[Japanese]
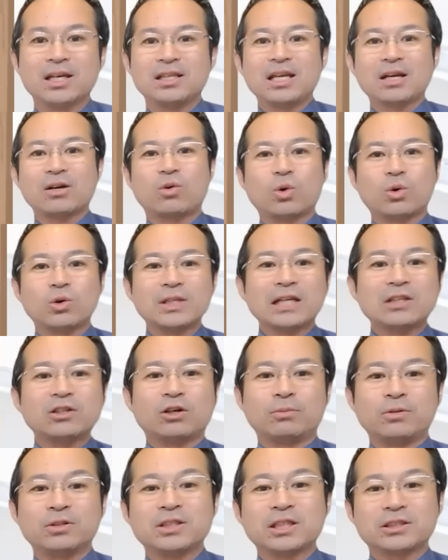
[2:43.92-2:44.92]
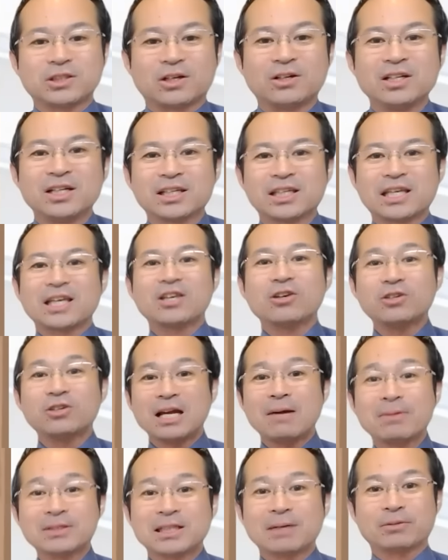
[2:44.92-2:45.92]
で、ここだと思うんですよ。結
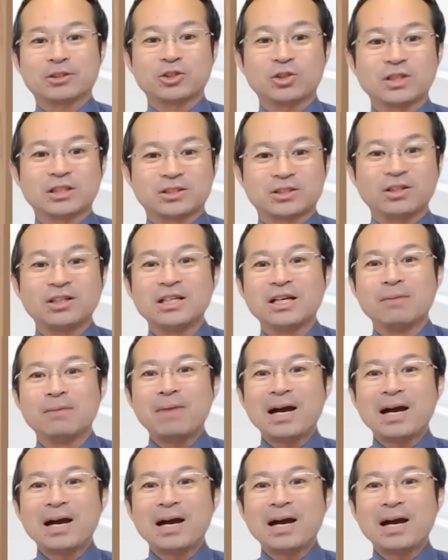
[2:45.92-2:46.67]
局山さんもそうですよ。